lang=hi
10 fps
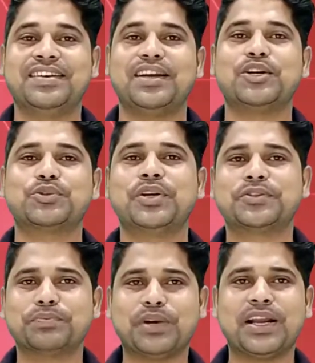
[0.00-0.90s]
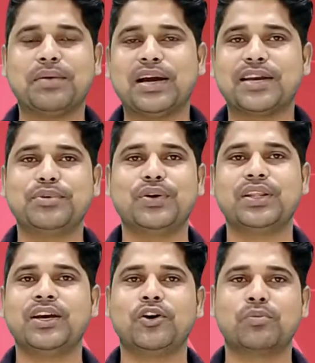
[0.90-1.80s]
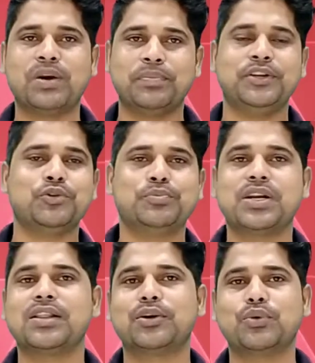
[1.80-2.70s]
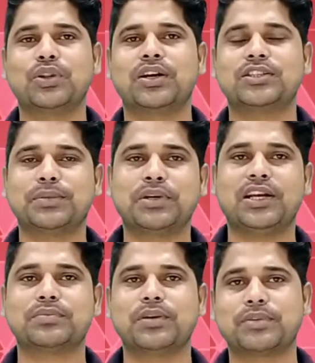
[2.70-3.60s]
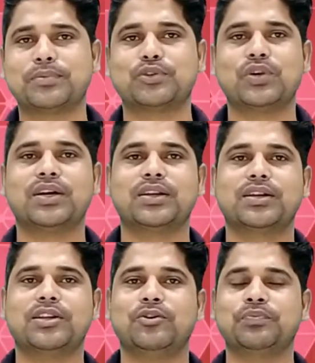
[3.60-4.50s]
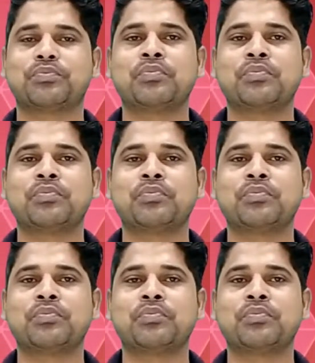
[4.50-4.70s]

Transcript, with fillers: हेलो स्टूडेंट्स मेरा नाम आकिब जवेद है और मैं अपने यूट्यूब चैनल द कोर द कंसेप्ट क्लास में आप सबका स्वागत करता हूं